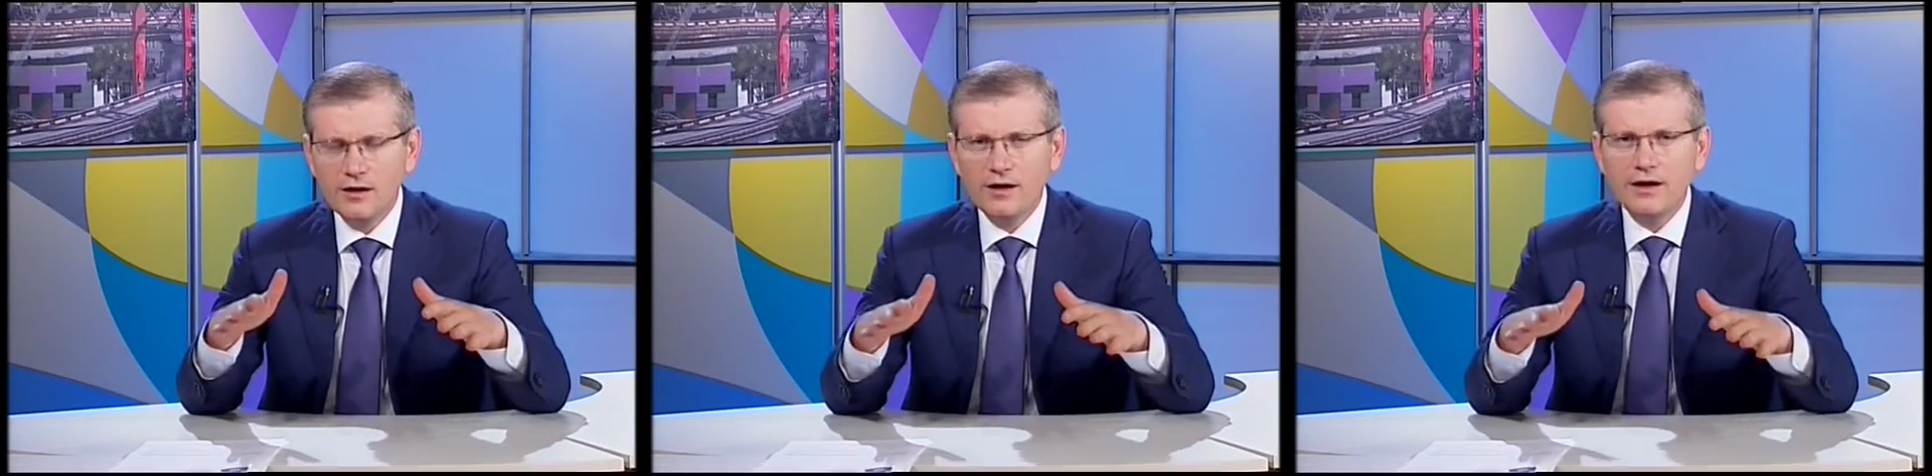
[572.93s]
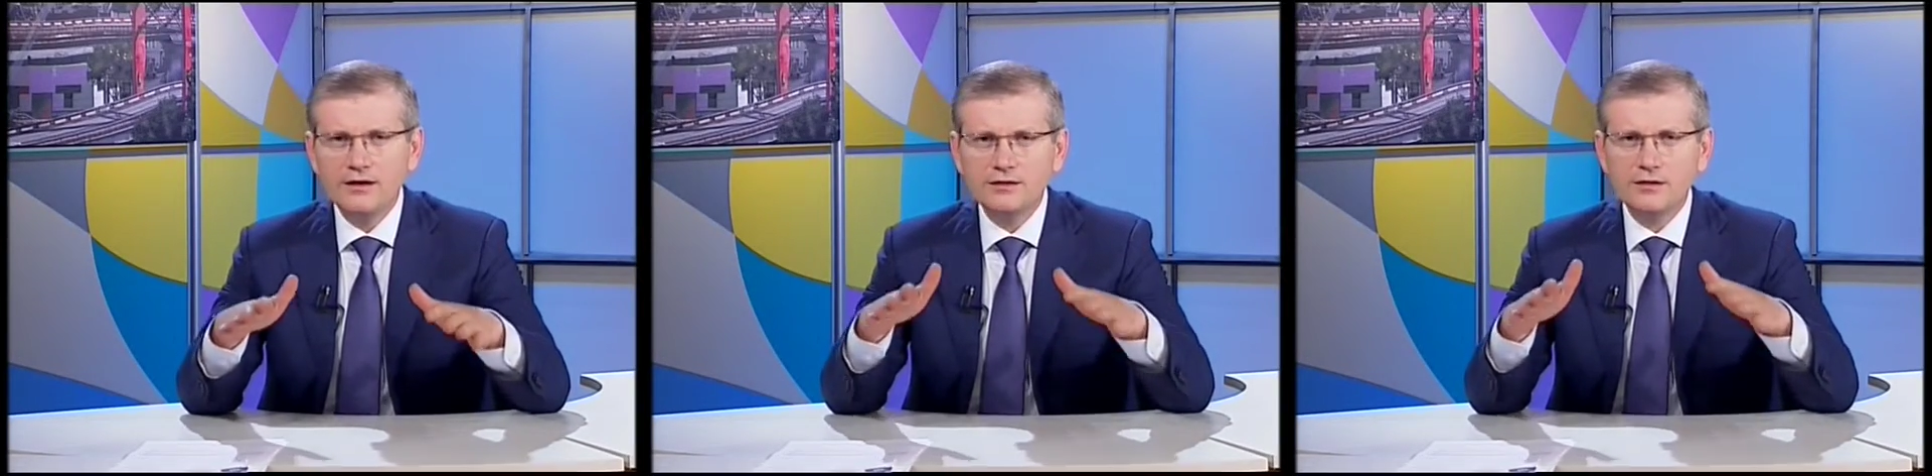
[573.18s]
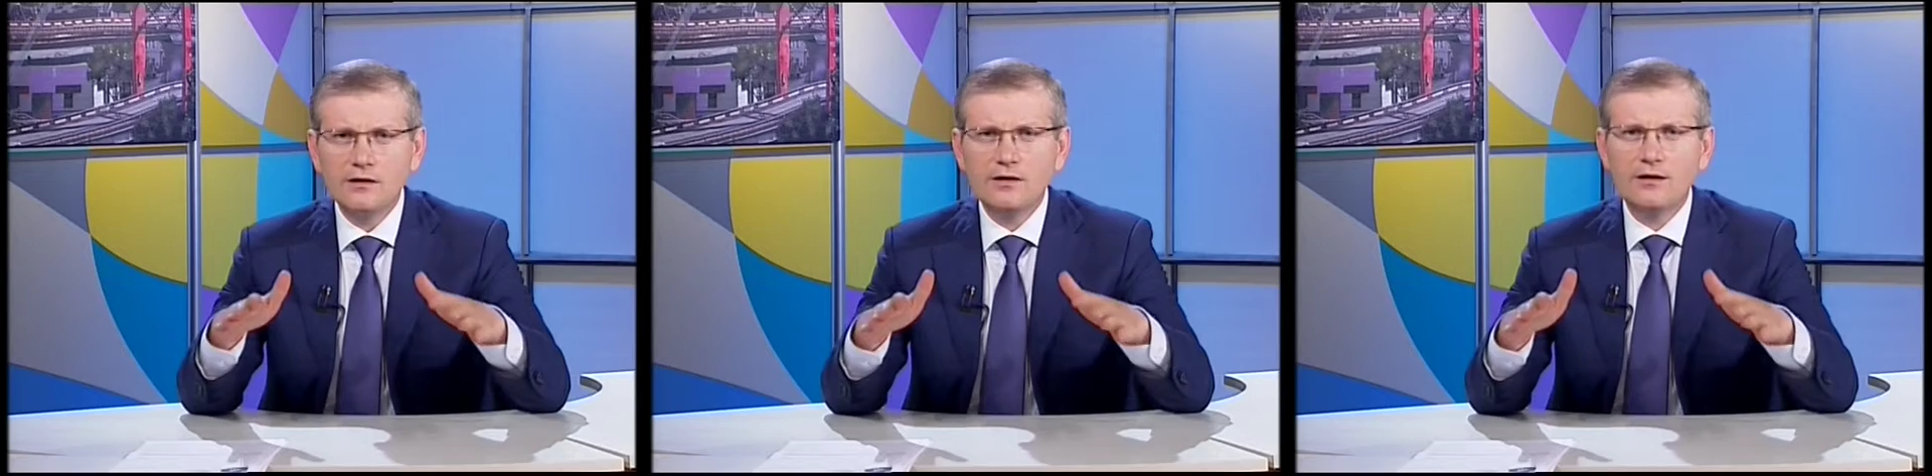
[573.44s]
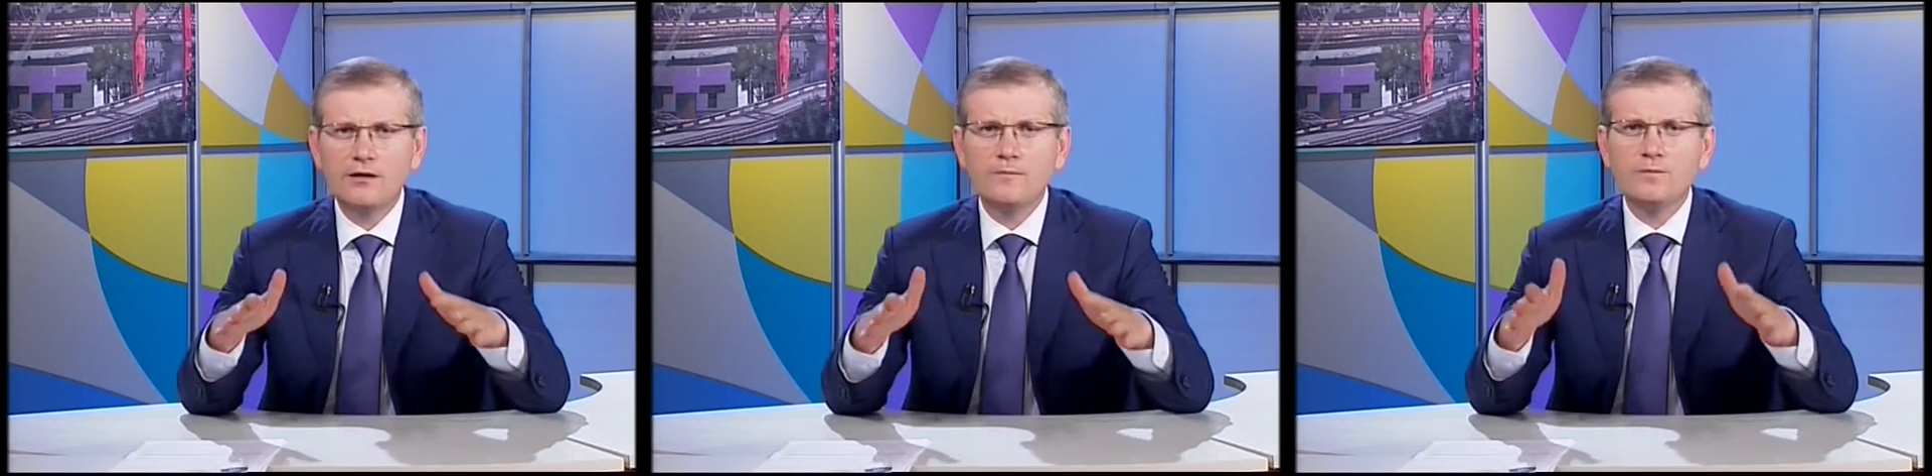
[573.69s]

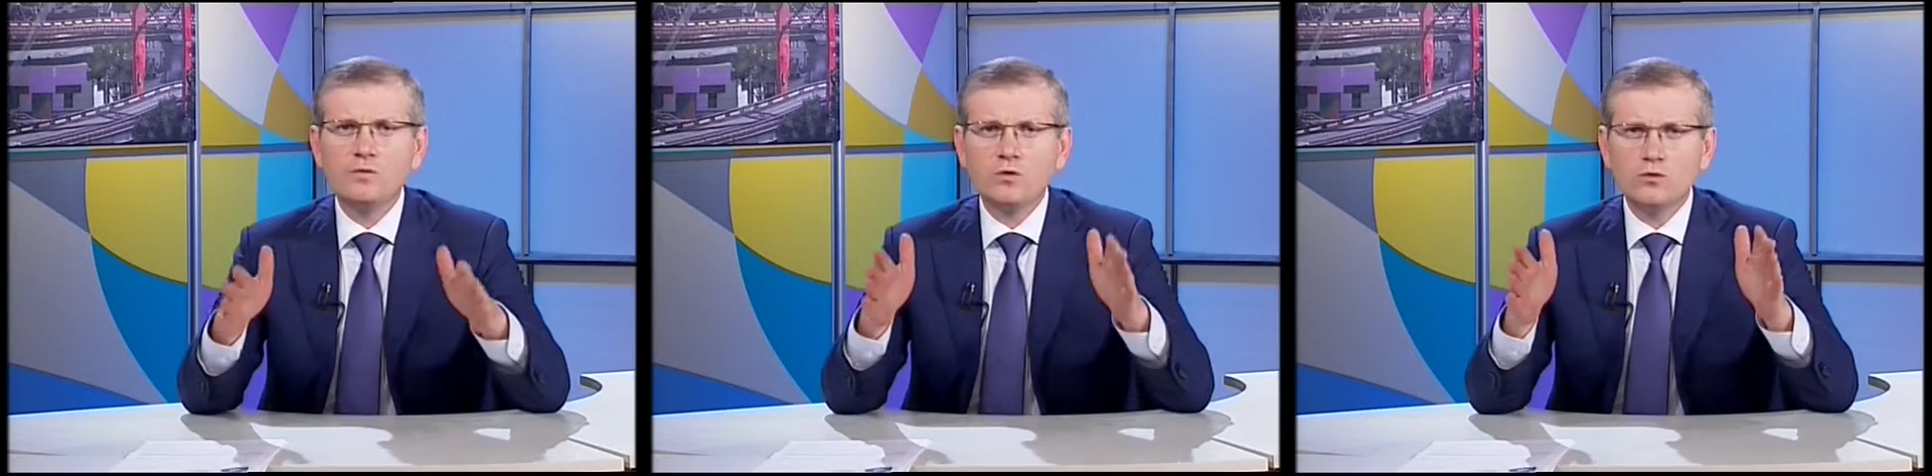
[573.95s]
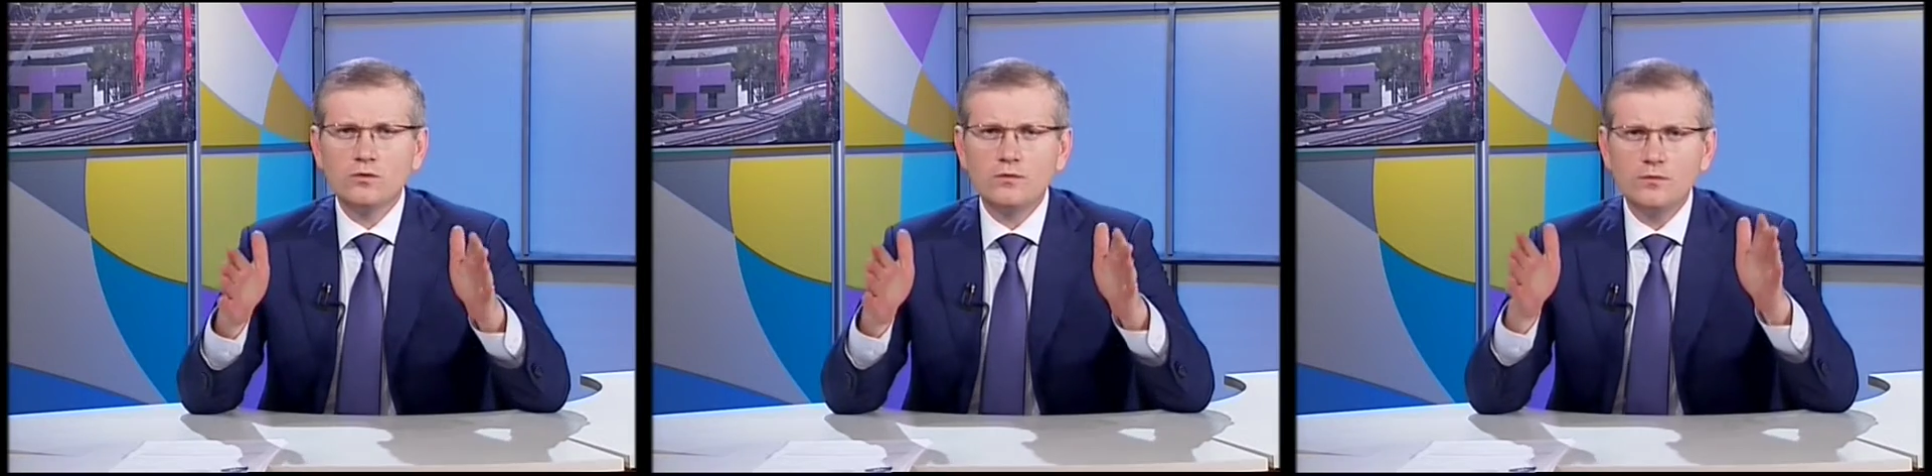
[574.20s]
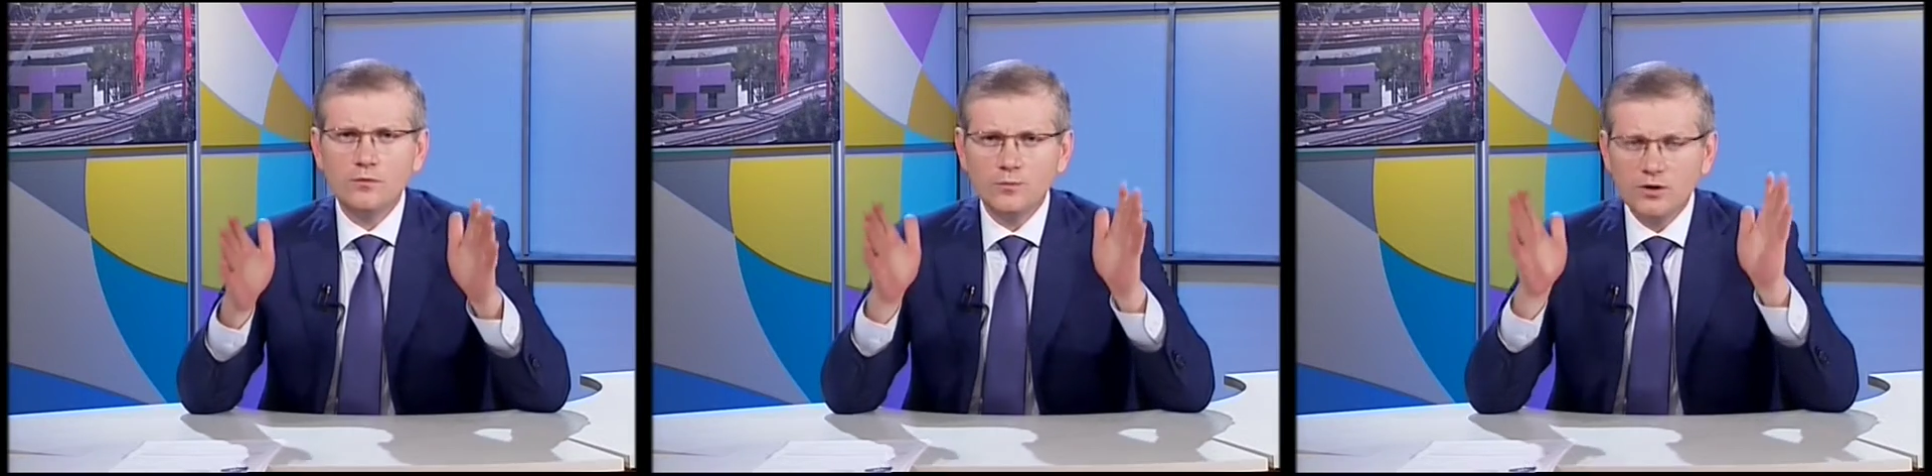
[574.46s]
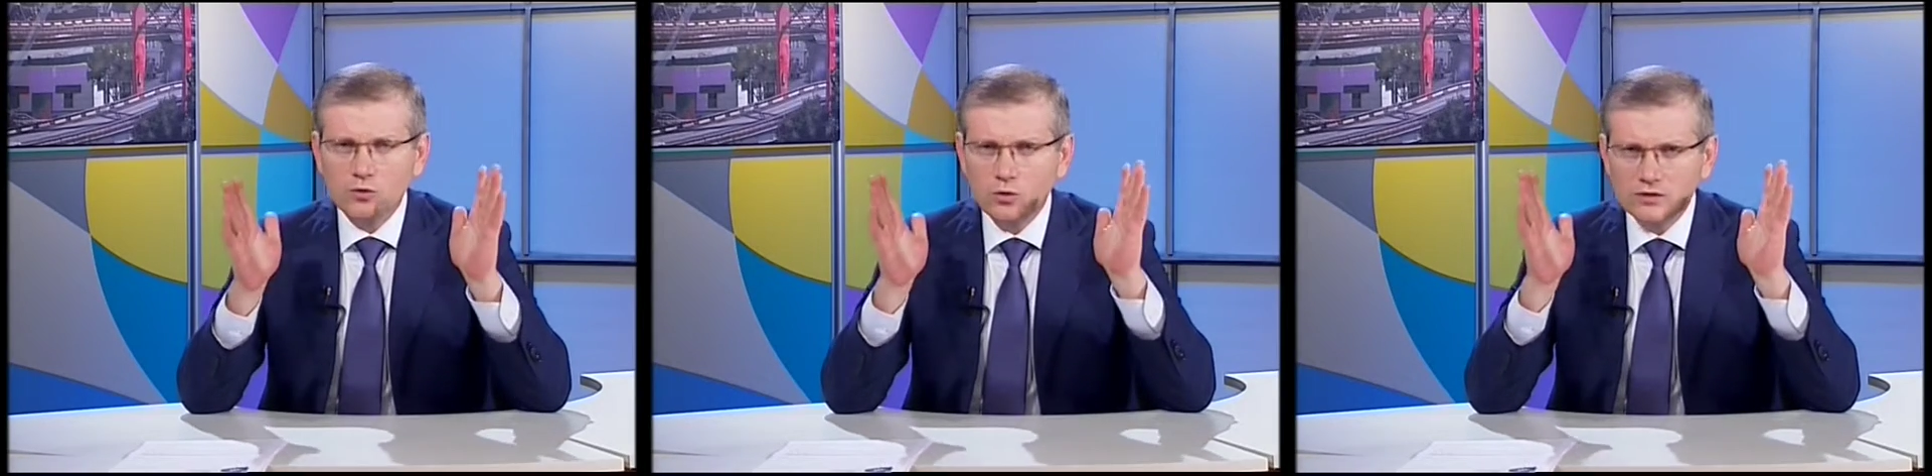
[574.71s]
Это
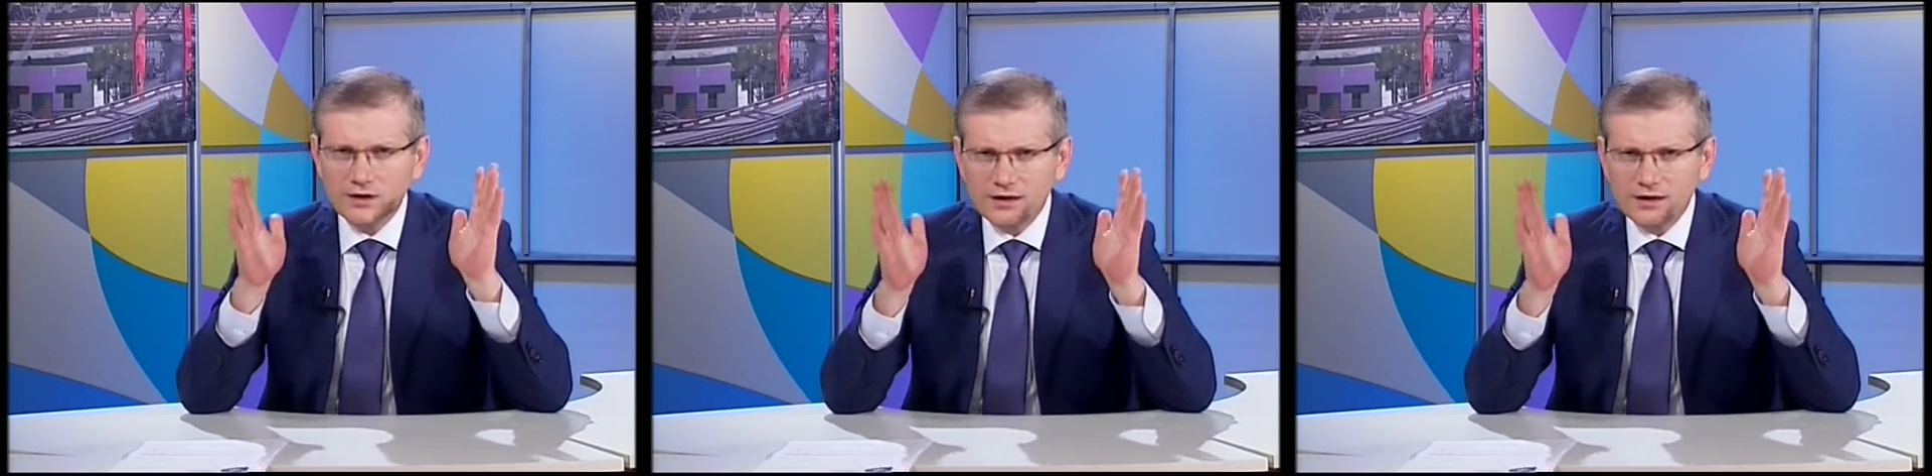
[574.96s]
переход на